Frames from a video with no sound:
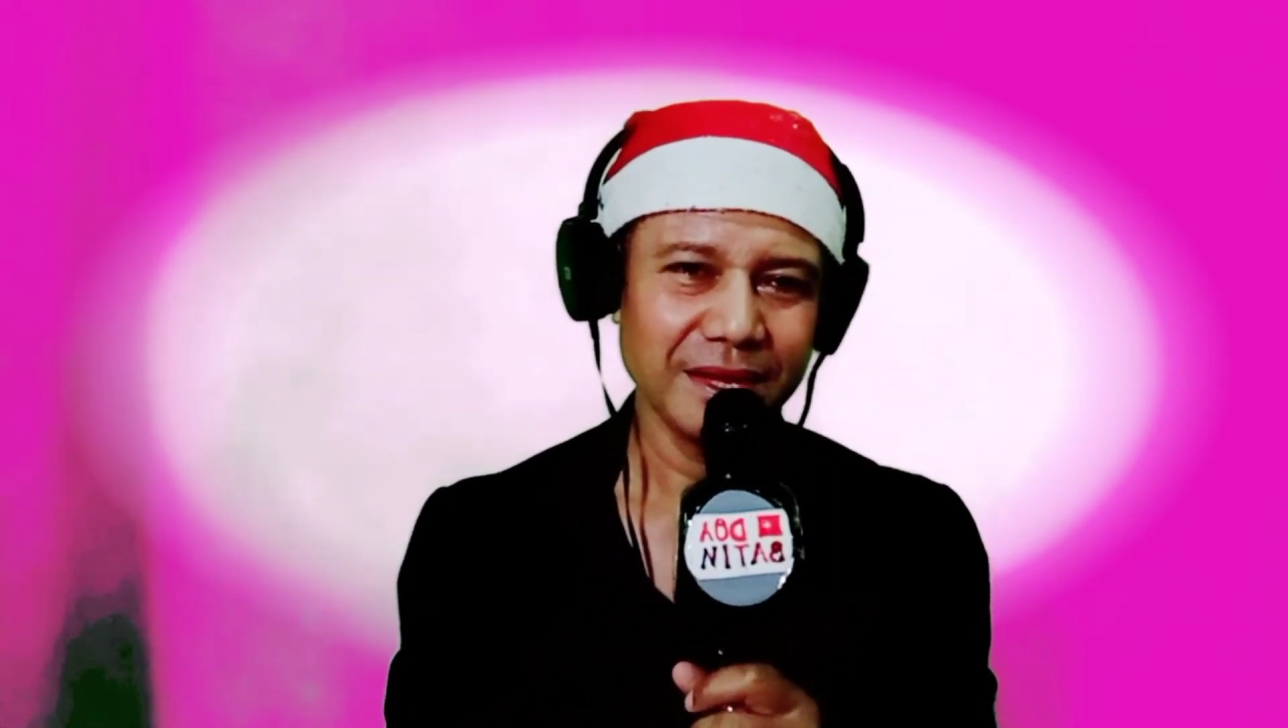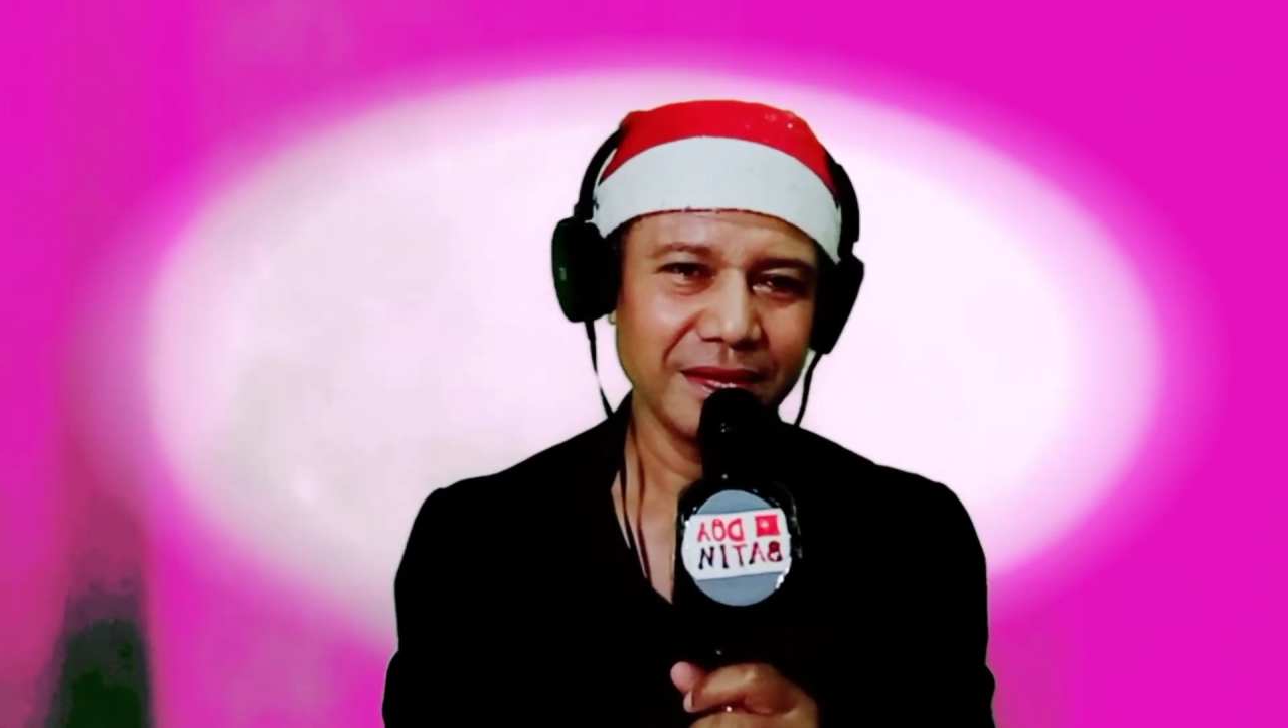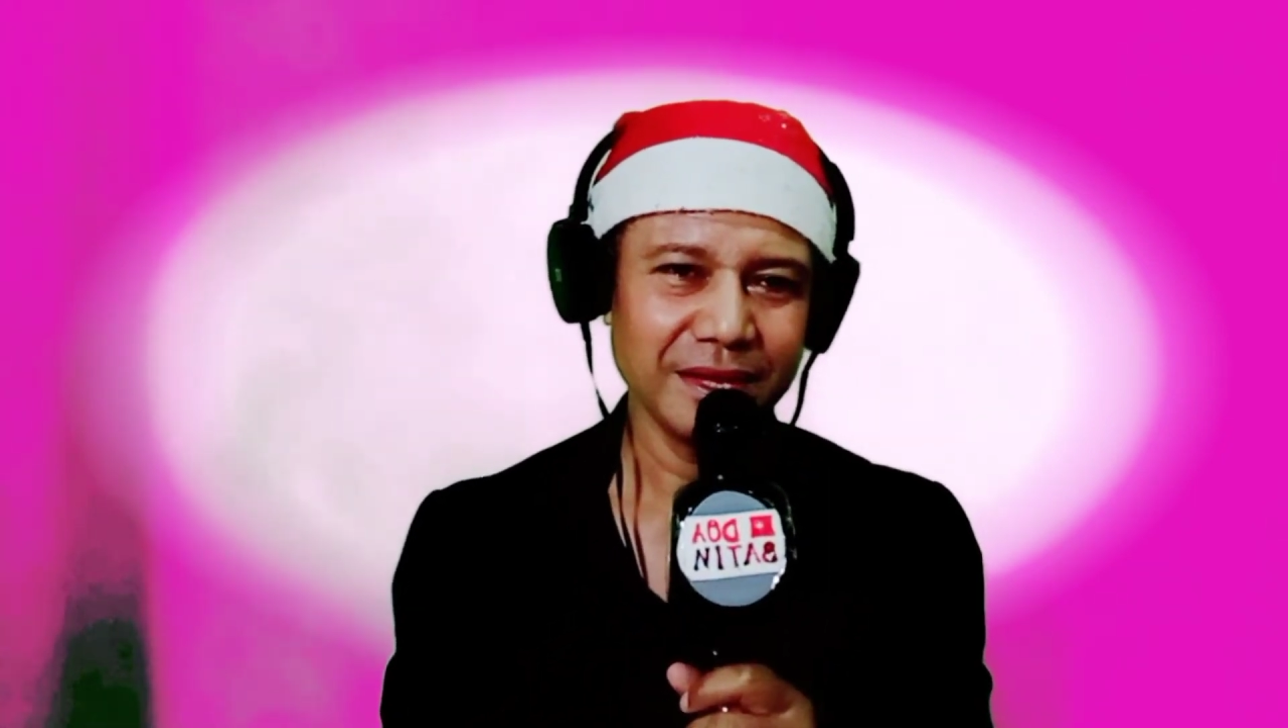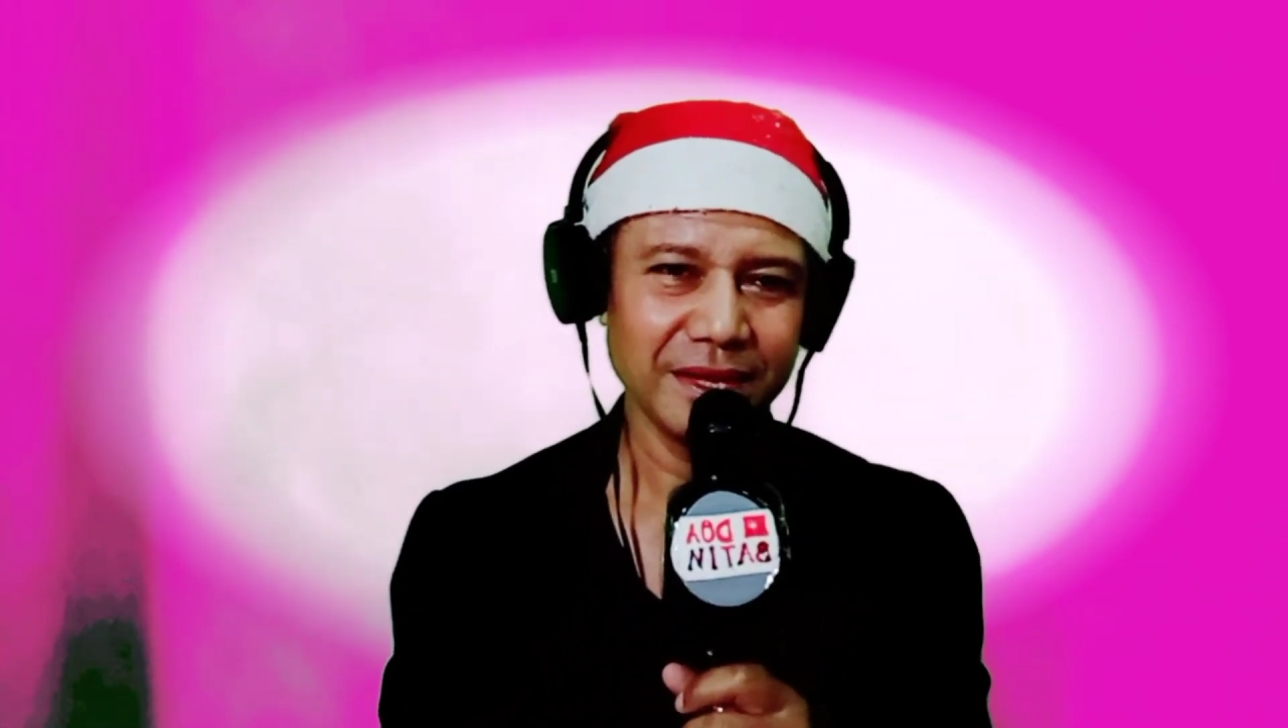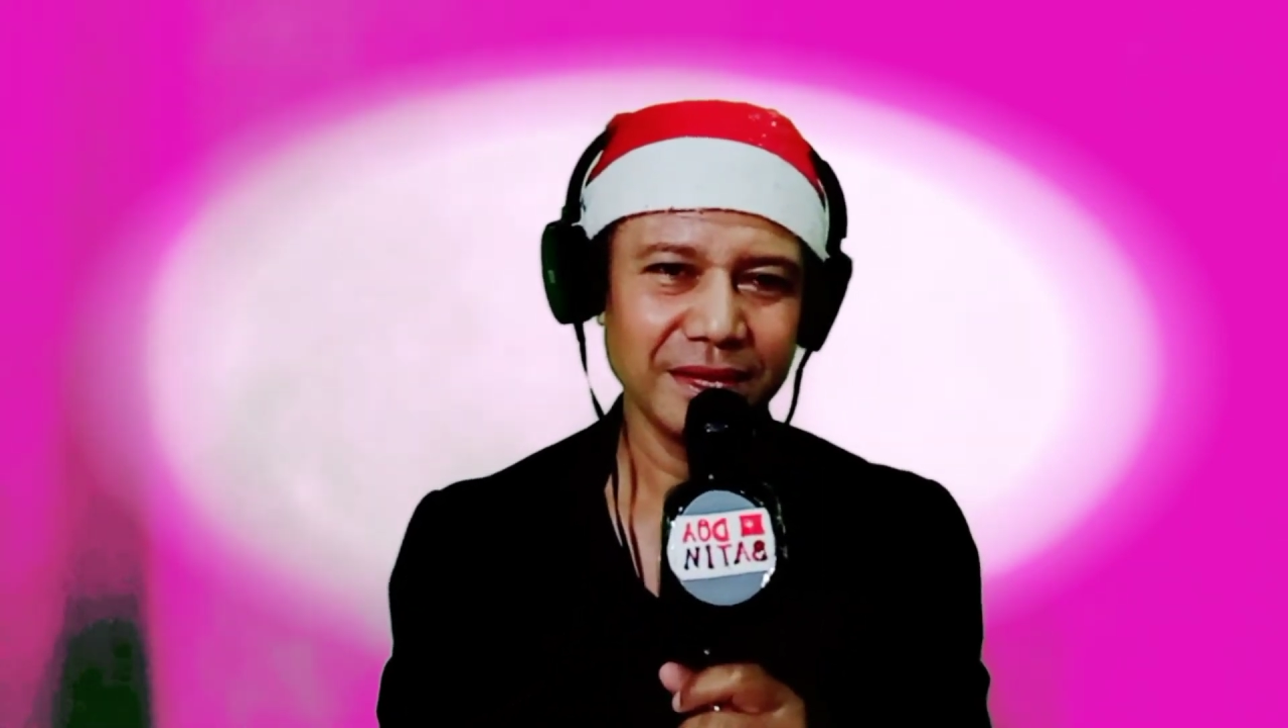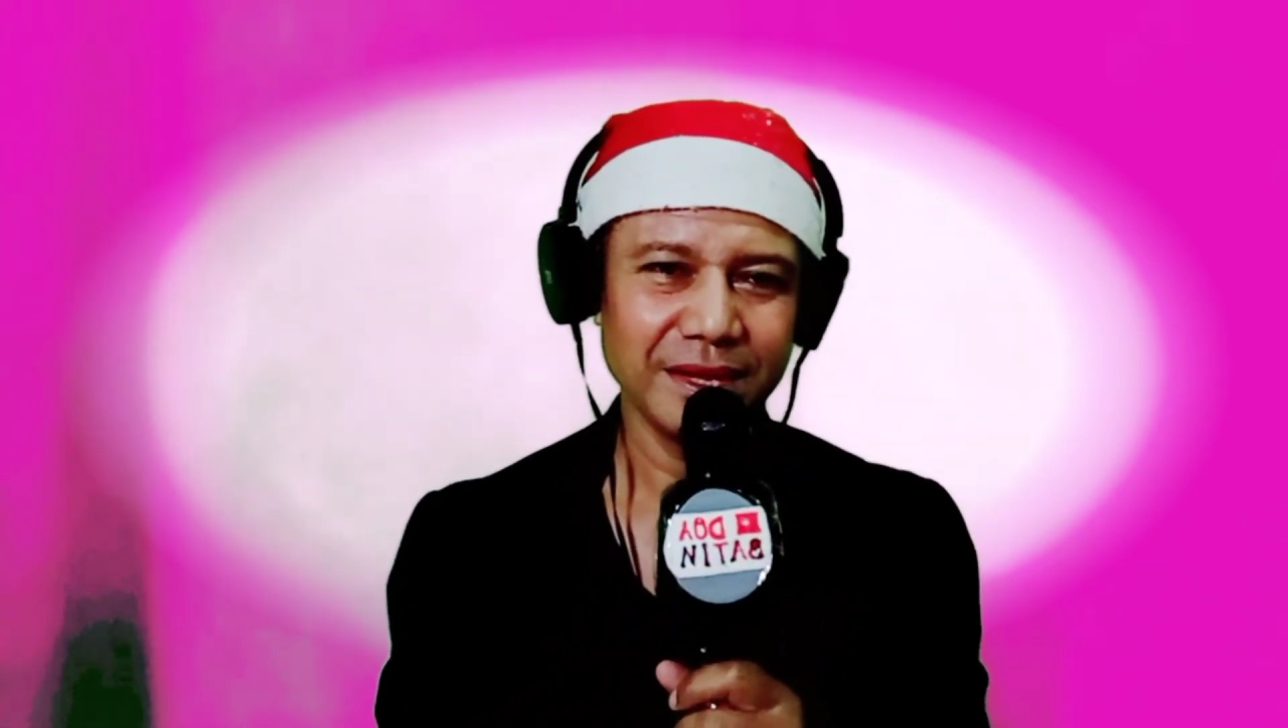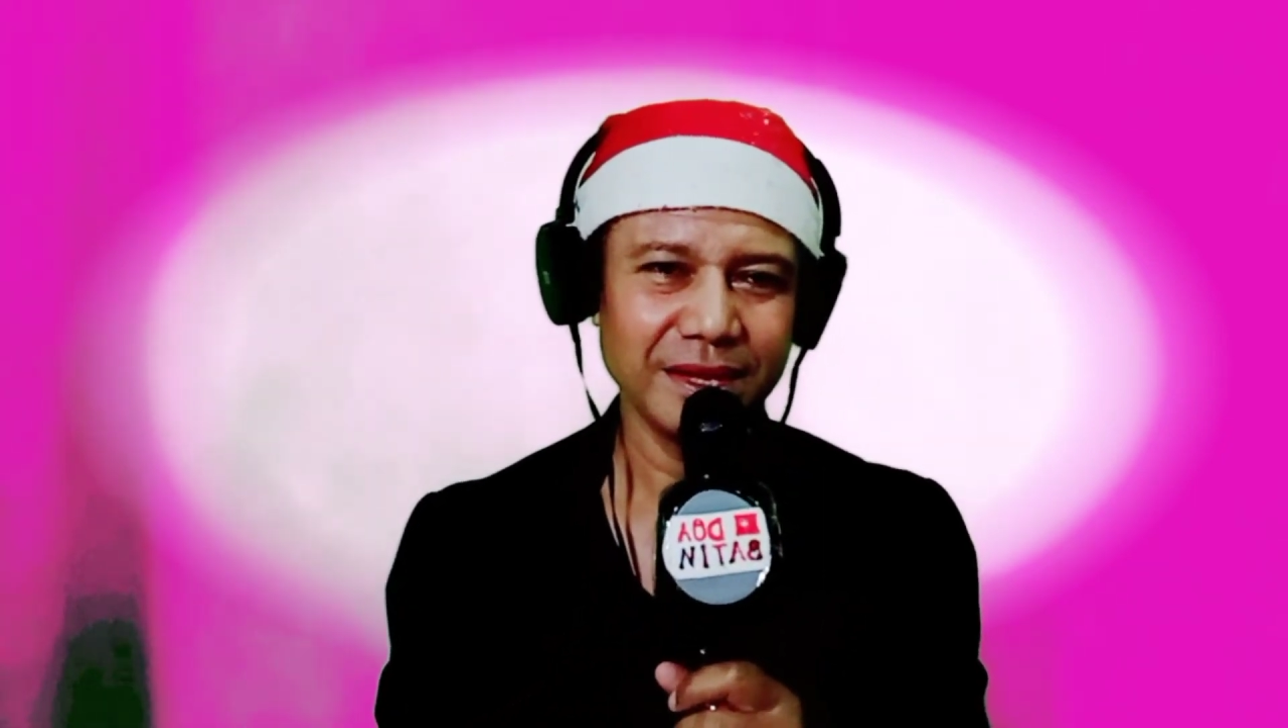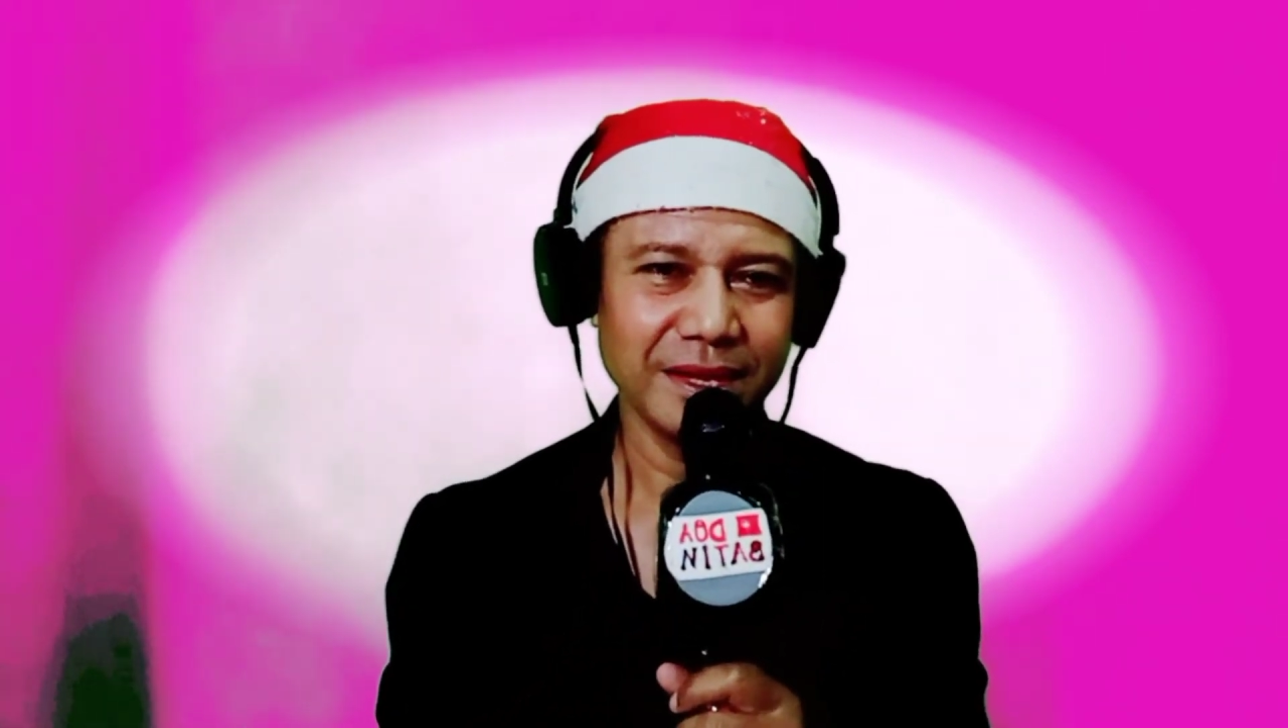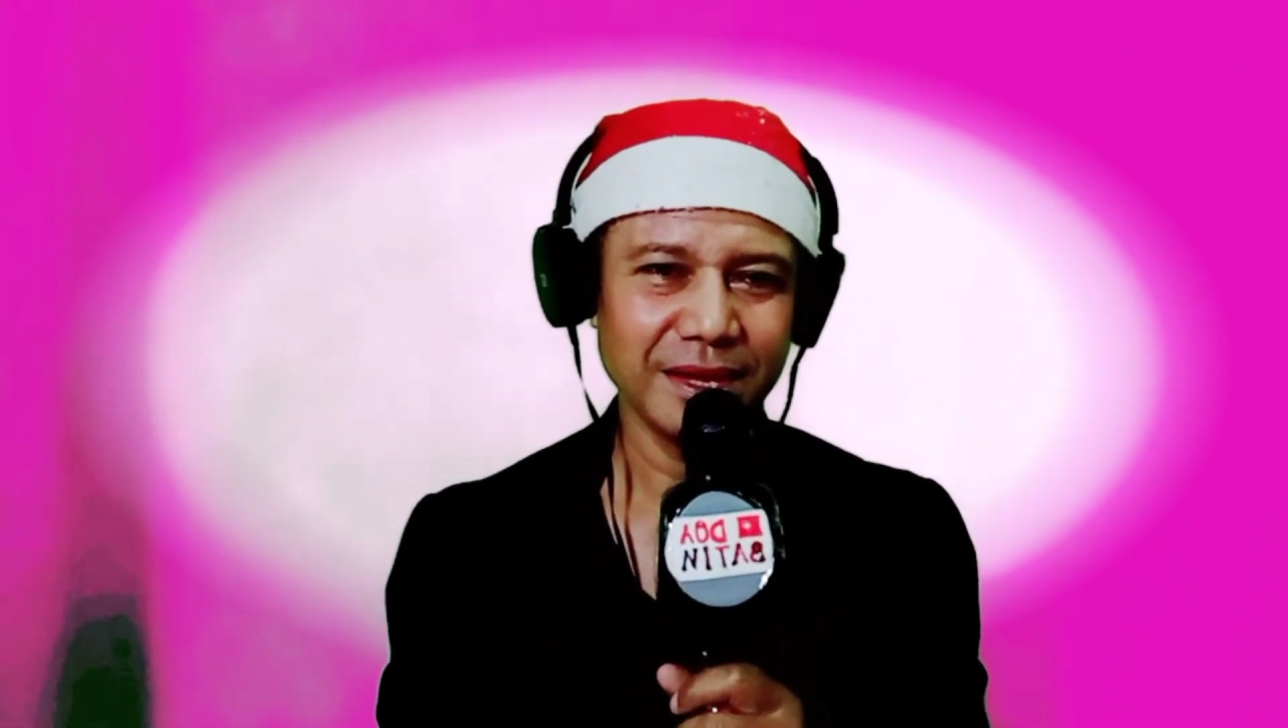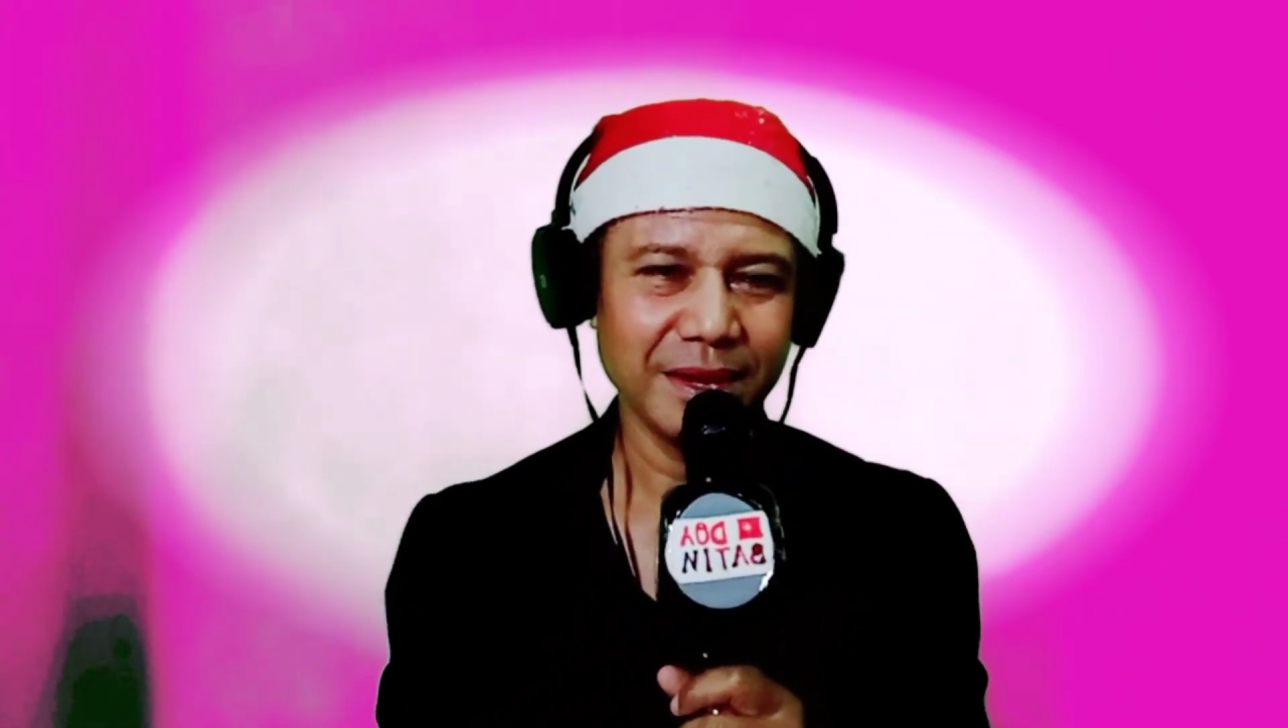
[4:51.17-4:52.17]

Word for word: eh,